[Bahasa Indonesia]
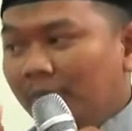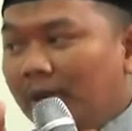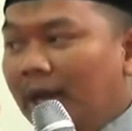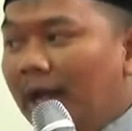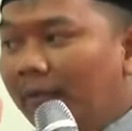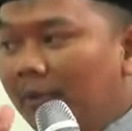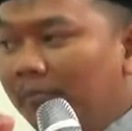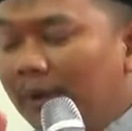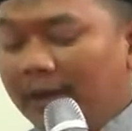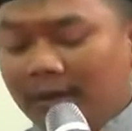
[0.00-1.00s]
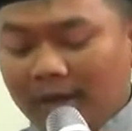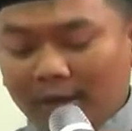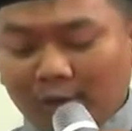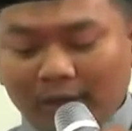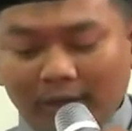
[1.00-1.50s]
Mereka
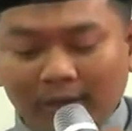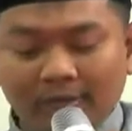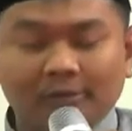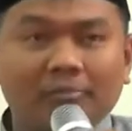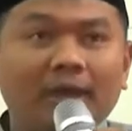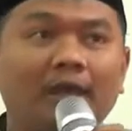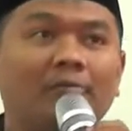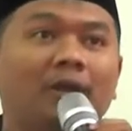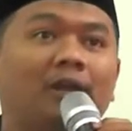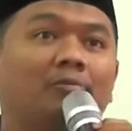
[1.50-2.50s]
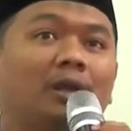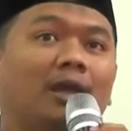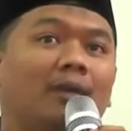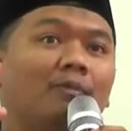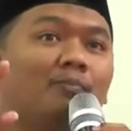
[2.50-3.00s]
mempelajari doa ini sebagaimana
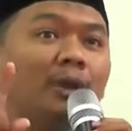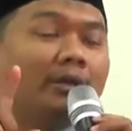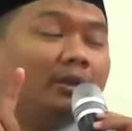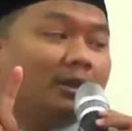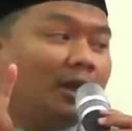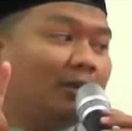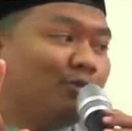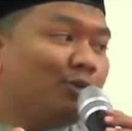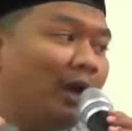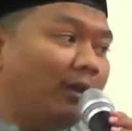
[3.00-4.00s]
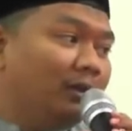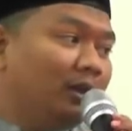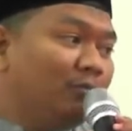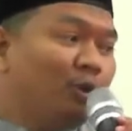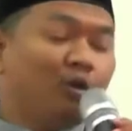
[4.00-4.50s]
mereka mempelajari Al-Qur'an.
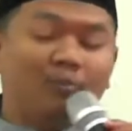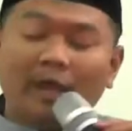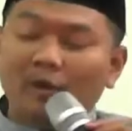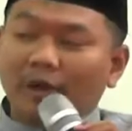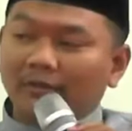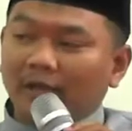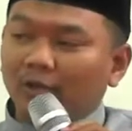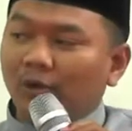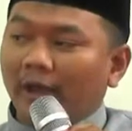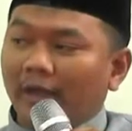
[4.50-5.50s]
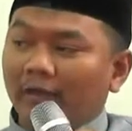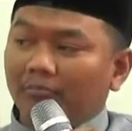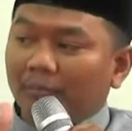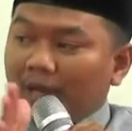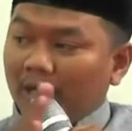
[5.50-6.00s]
Jadi belum lewat satu
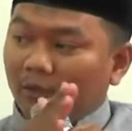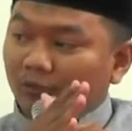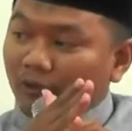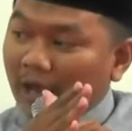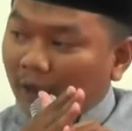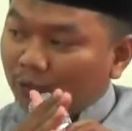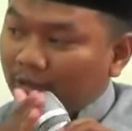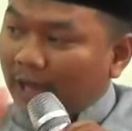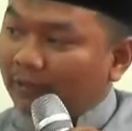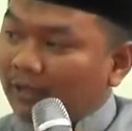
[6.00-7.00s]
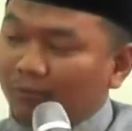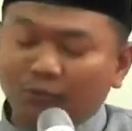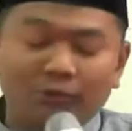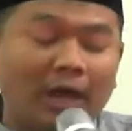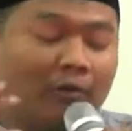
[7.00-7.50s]
ayat mereka sudah harus hatam,
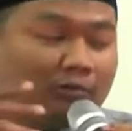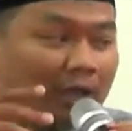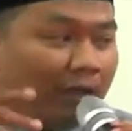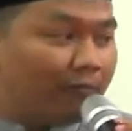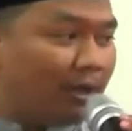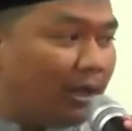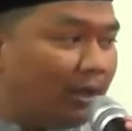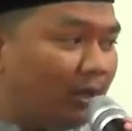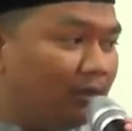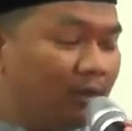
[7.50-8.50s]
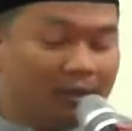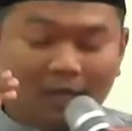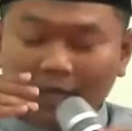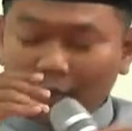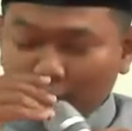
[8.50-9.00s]
sudah harus hafal ayatnya,
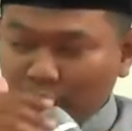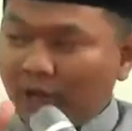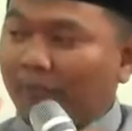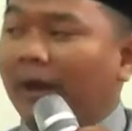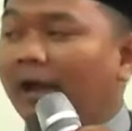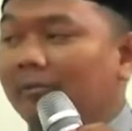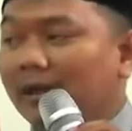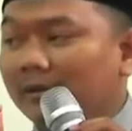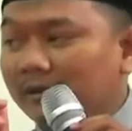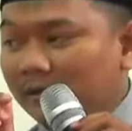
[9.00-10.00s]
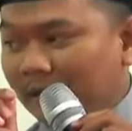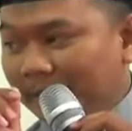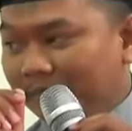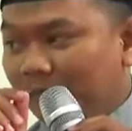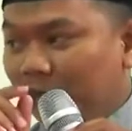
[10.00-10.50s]
sudah paham artinya.
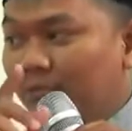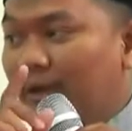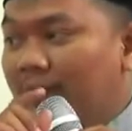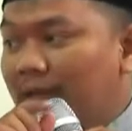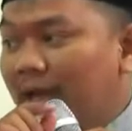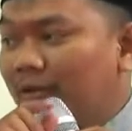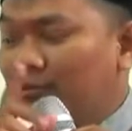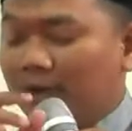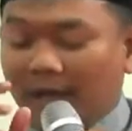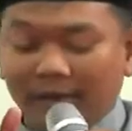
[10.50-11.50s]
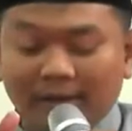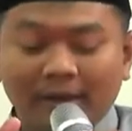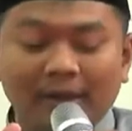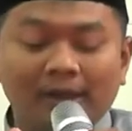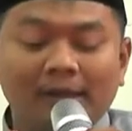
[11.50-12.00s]
Itu belajar
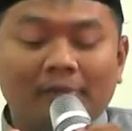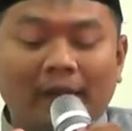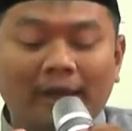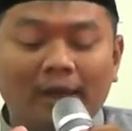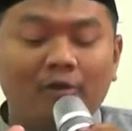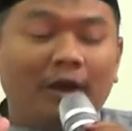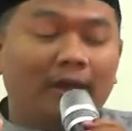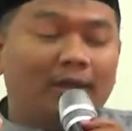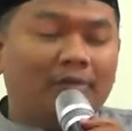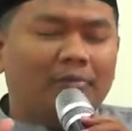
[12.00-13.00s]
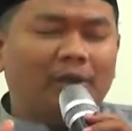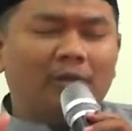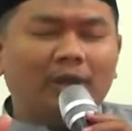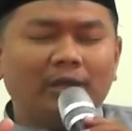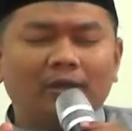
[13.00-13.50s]
Al-Qur'annya. Ada doanya apa
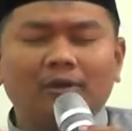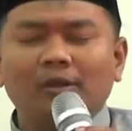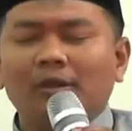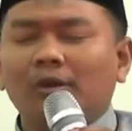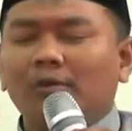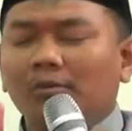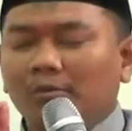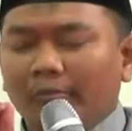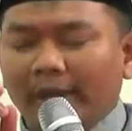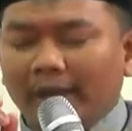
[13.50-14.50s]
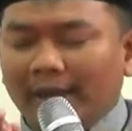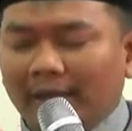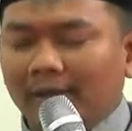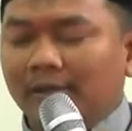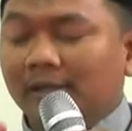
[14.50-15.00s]
doanya? Allahumma
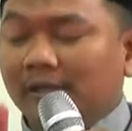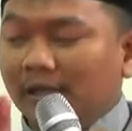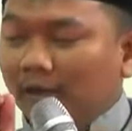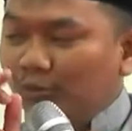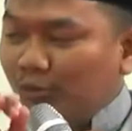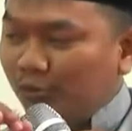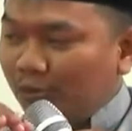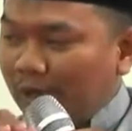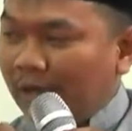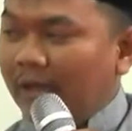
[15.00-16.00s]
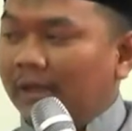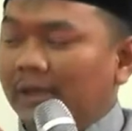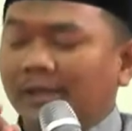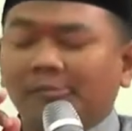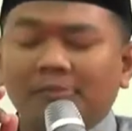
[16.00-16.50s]
adkhilhu
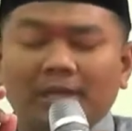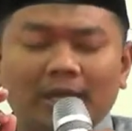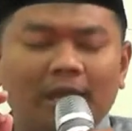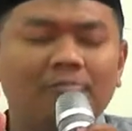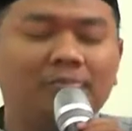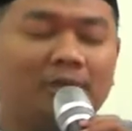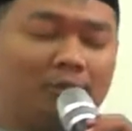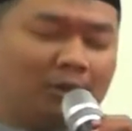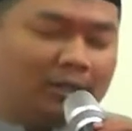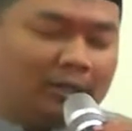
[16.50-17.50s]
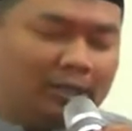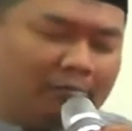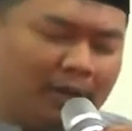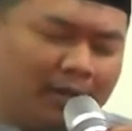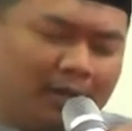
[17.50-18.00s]
alaina bil amni wal
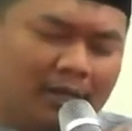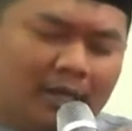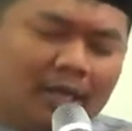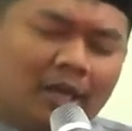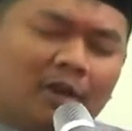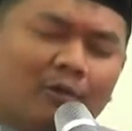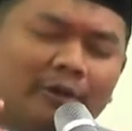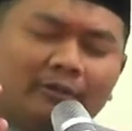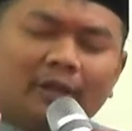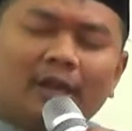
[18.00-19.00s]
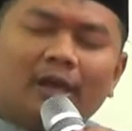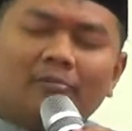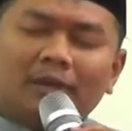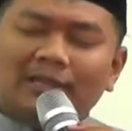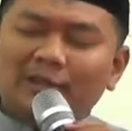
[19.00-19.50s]
iman
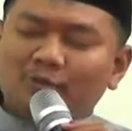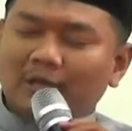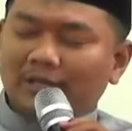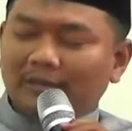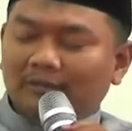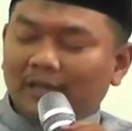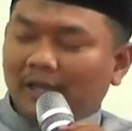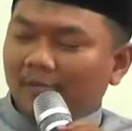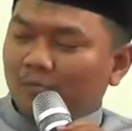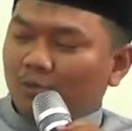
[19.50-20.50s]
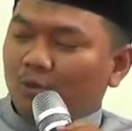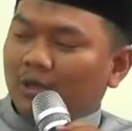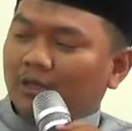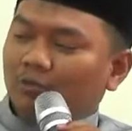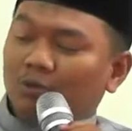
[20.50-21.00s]
wassalamati wal islam
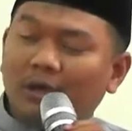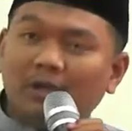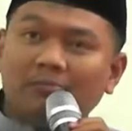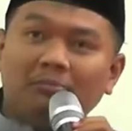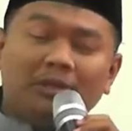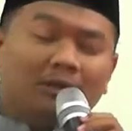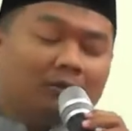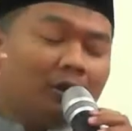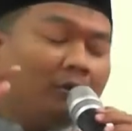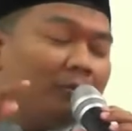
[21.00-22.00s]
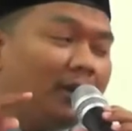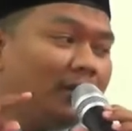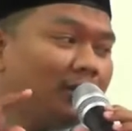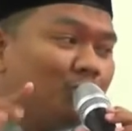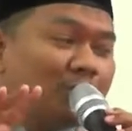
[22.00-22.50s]
waridwani minar
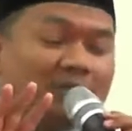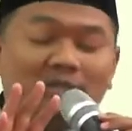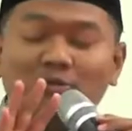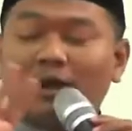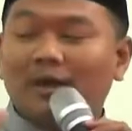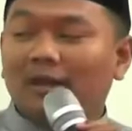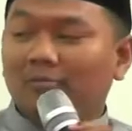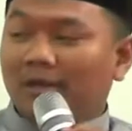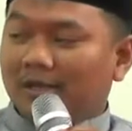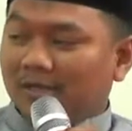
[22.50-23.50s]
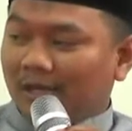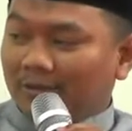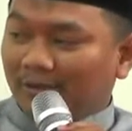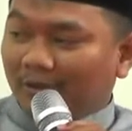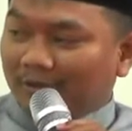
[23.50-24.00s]
rahman wa jiwarin
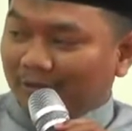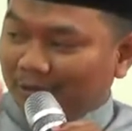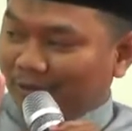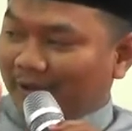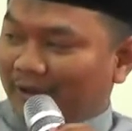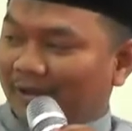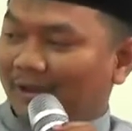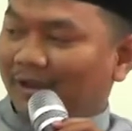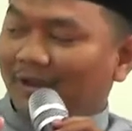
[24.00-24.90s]
minasyaitan. Itu doanya.